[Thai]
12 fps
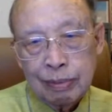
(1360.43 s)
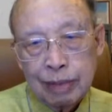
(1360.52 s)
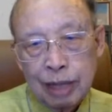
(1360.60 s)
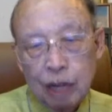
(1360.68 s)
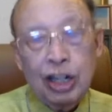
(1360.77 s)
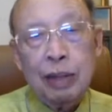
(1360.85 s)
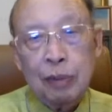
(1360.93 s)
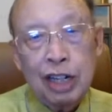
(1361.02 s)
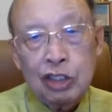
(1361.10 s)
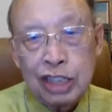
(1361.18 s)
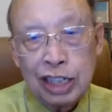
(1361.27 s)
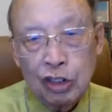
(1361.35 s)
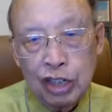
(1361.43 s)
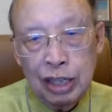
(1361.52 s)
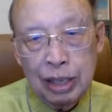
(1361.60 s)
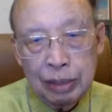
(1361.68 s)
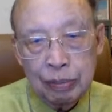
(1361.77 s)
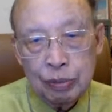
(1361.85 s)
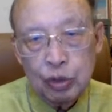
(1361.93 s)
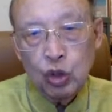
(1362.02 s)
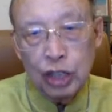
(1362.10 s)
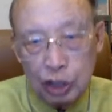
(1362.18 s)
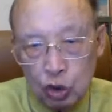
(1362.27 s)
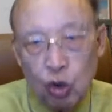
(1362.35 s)
เขาได้หมดแล้ว สิ่งเหล่านี้อยู่
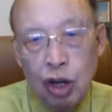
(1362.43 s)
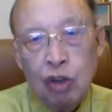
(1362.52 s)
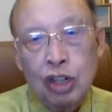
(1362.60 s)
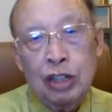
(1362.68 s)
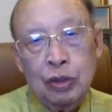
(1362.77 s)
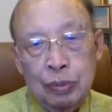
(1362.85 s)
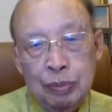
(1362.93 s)
ในตัวเขาแล้ว